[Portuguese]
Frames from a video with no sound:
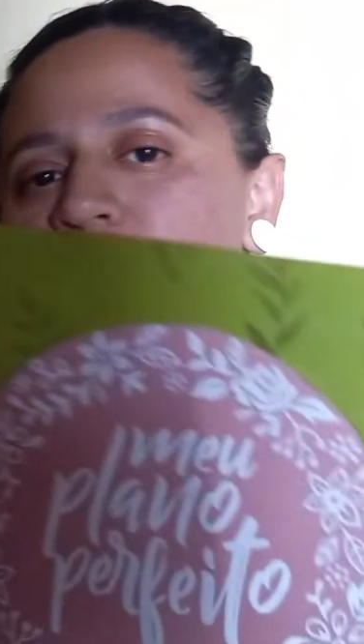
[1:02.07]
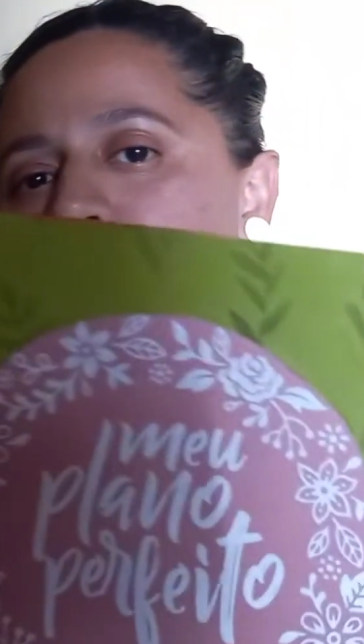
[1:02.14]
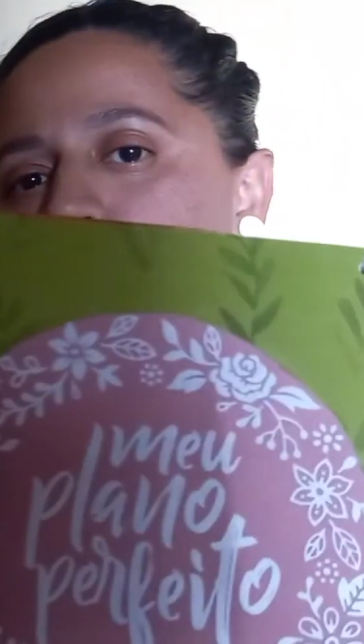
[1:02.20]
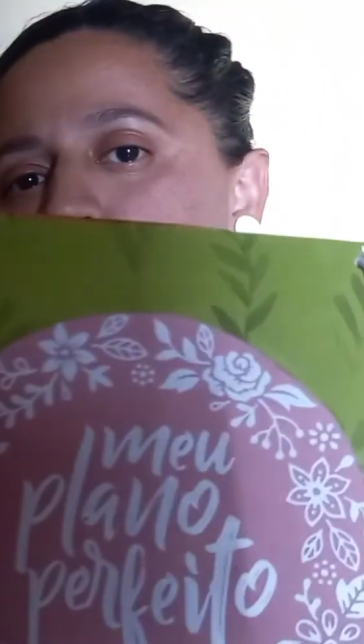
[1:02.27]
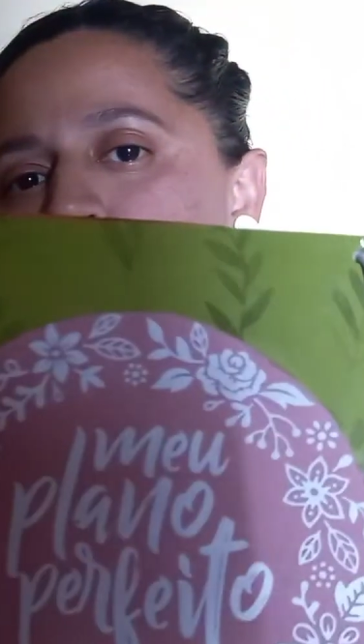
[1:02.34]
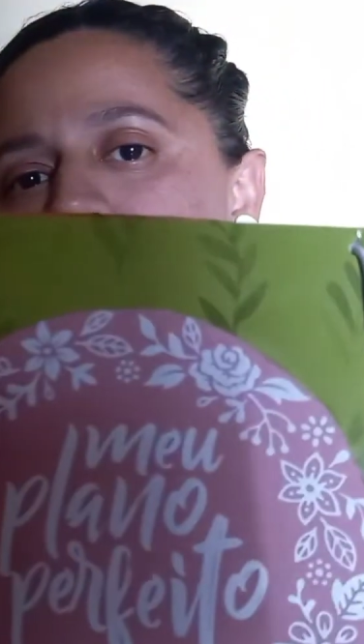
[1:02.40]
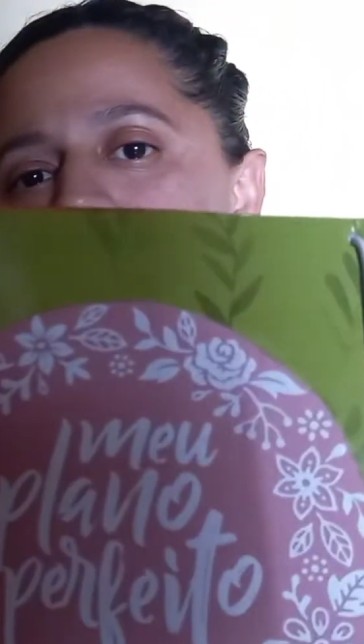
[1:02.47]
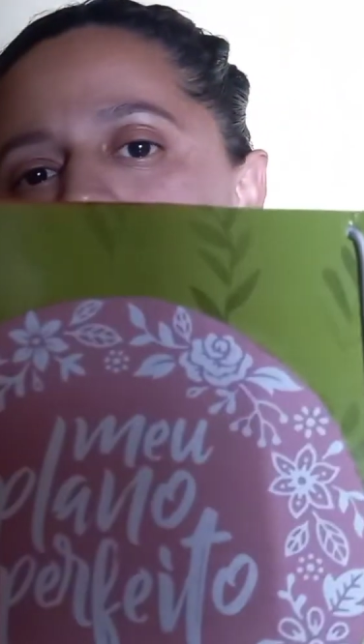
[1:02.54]

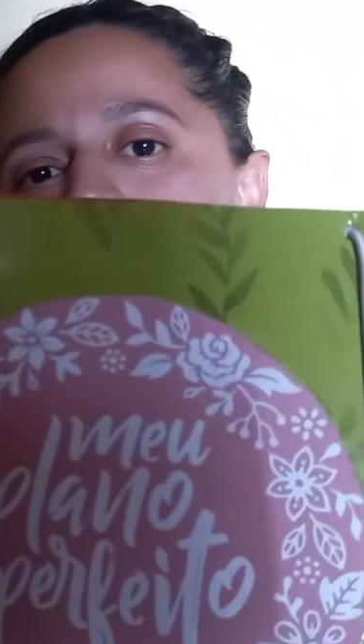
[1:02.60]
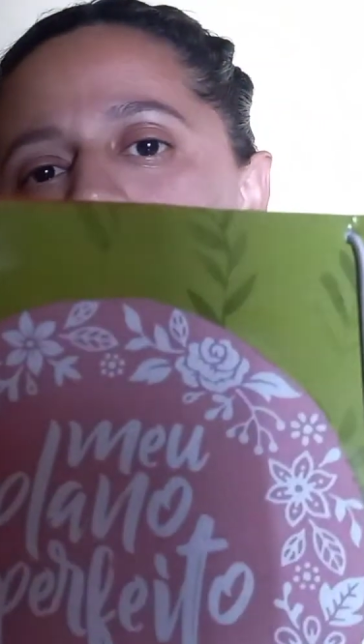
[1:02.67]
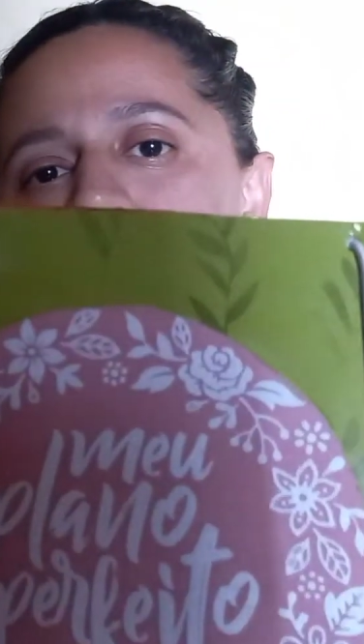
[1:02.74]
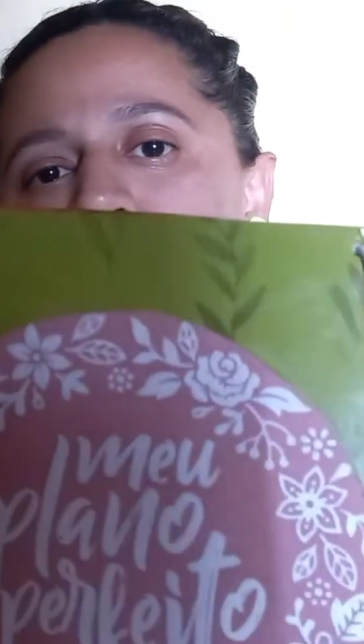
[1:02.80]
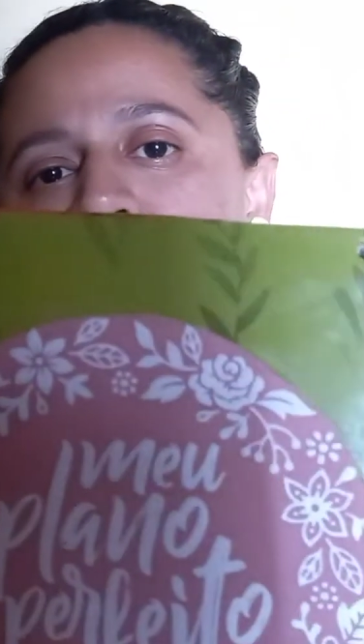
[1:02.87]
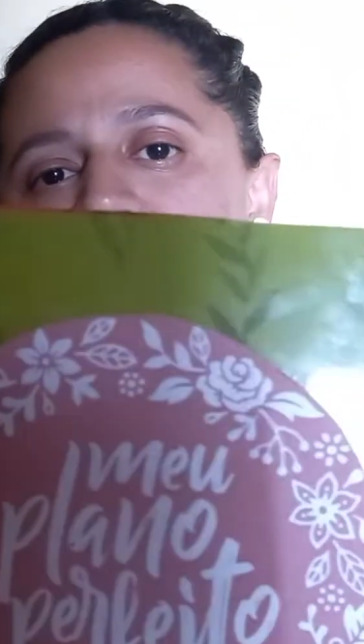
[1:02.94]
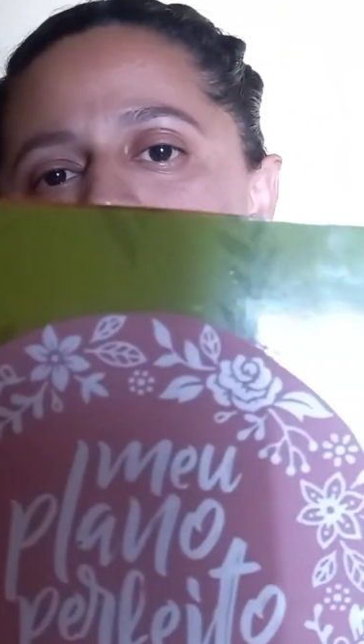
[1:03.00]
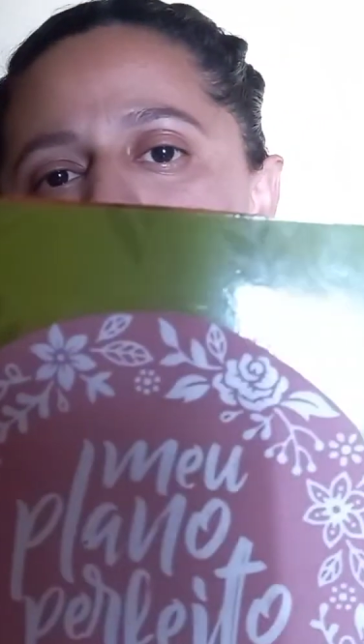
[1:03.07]
Eu peguei a
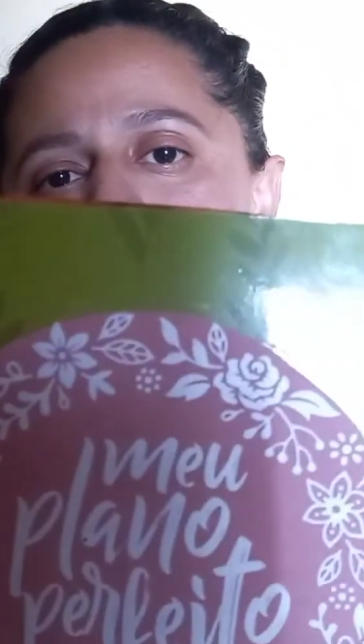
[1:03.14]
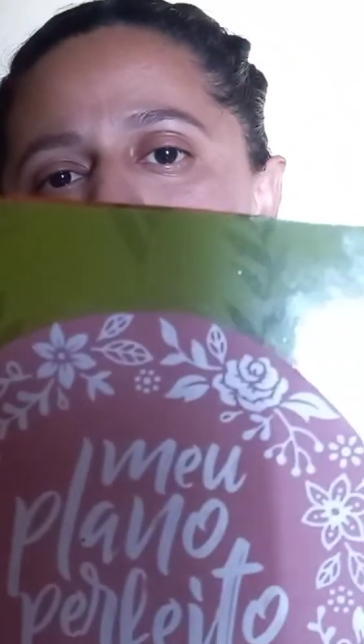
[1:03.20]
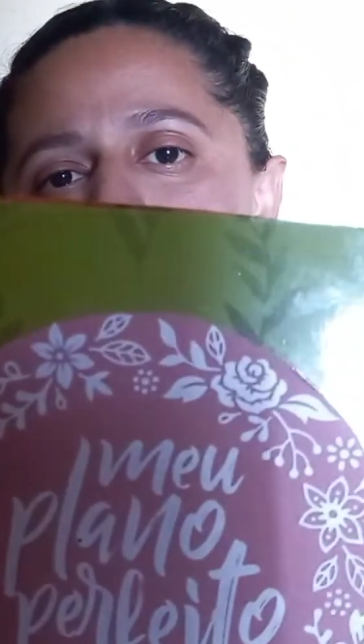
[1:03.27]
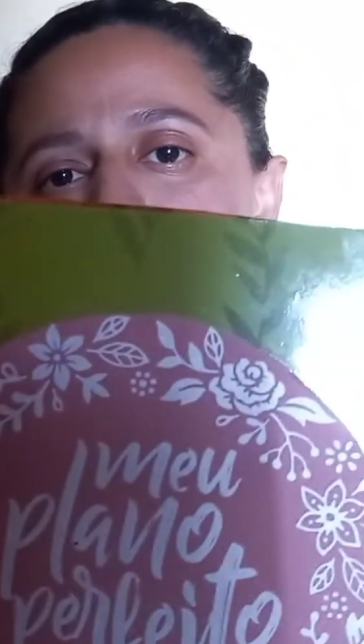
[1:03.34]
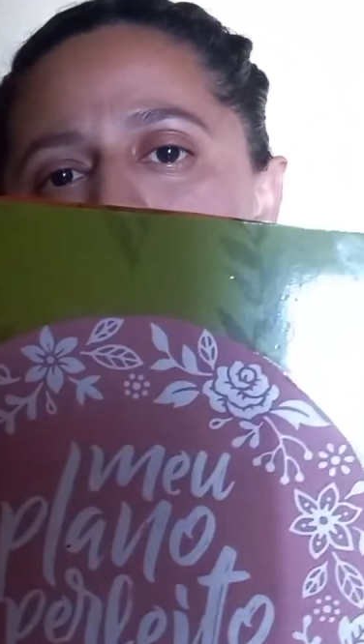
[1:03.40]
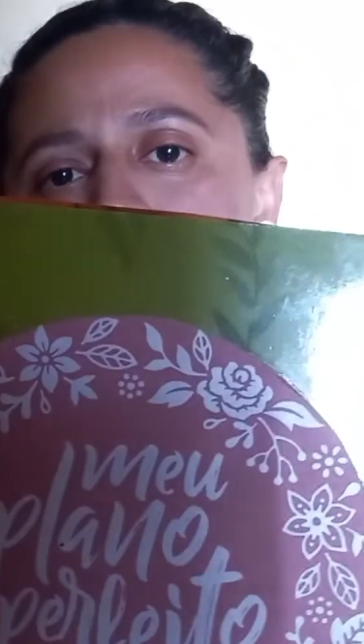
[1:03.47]
frente de um